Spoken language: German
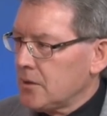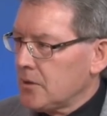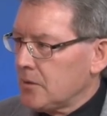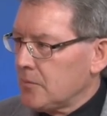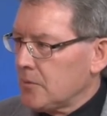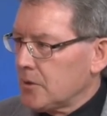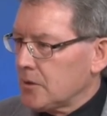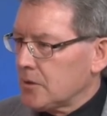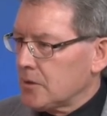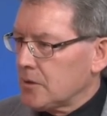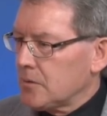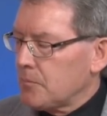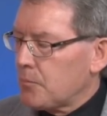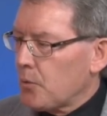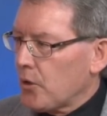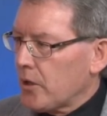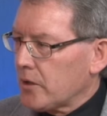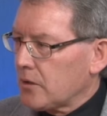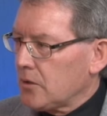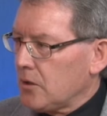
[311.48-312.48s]
äh,
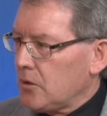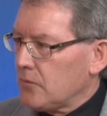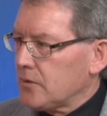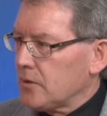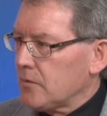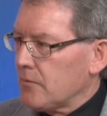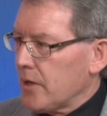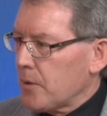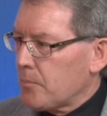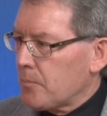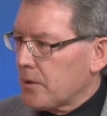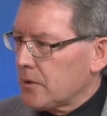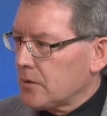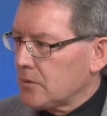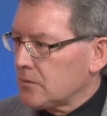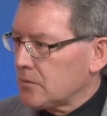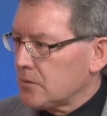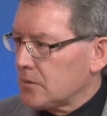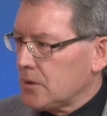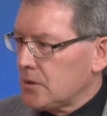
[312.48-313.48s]
Projekte auf den Weg bringen
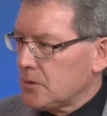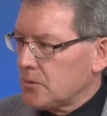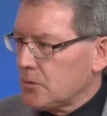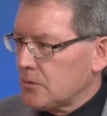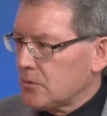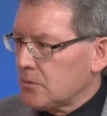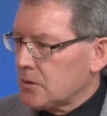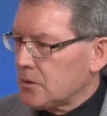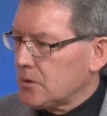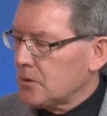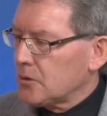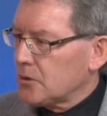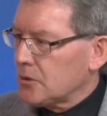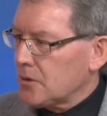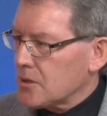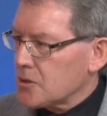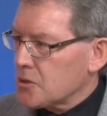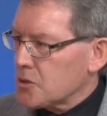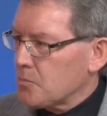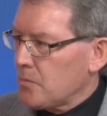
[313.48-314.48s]
und, und
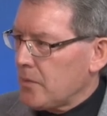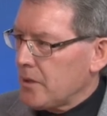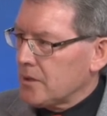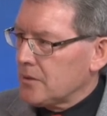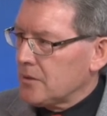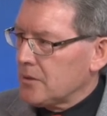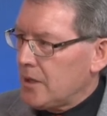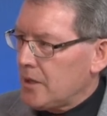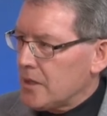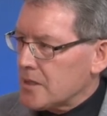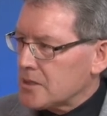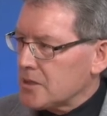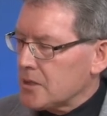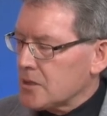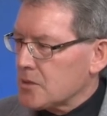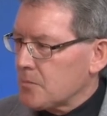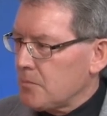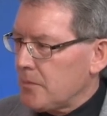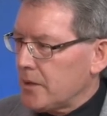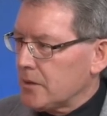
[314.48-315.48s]
das ist mein
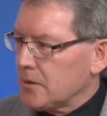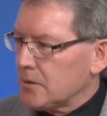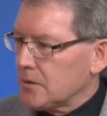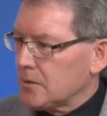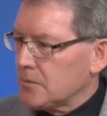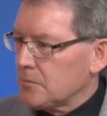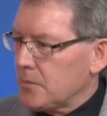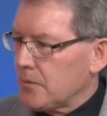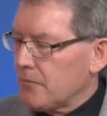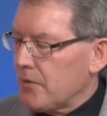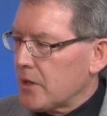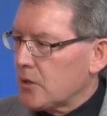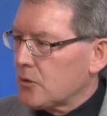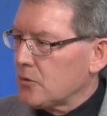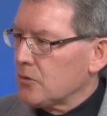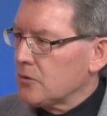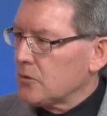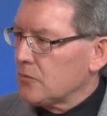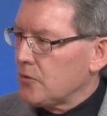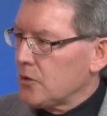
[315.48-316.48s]
Ansatz, meine
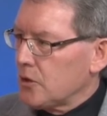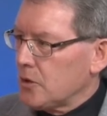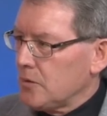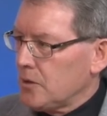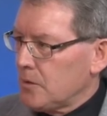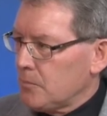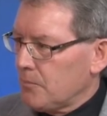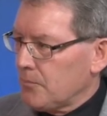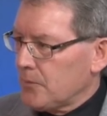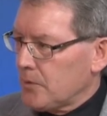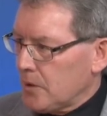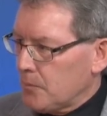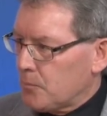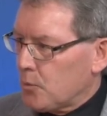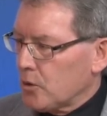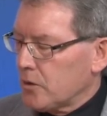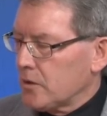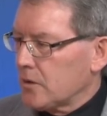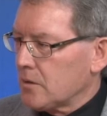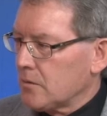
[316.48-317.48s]
Beweggründe für die, die, die
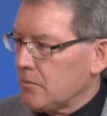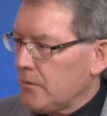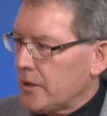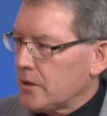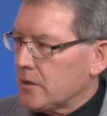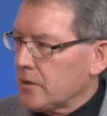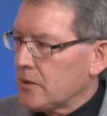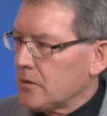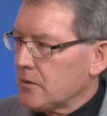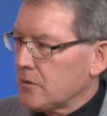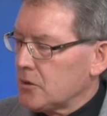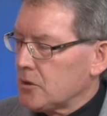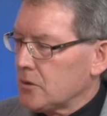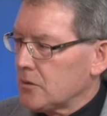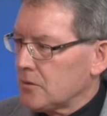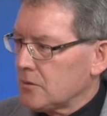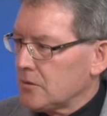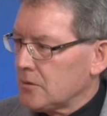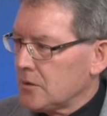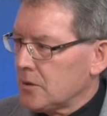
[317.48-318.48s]
Politik weiterhin
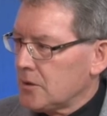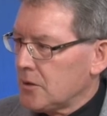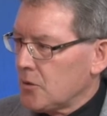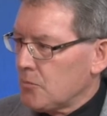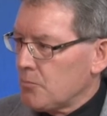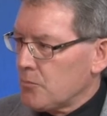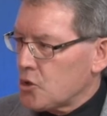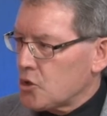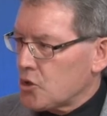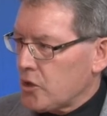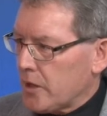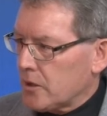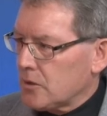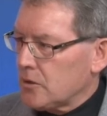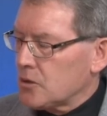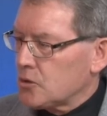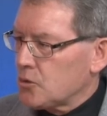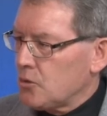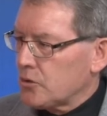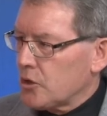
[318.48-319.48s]
äh, mich
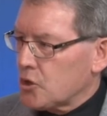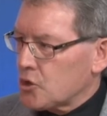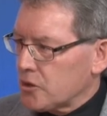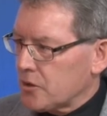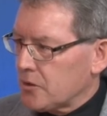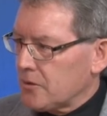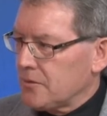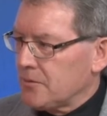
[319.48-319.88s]
stärker zu engagieren.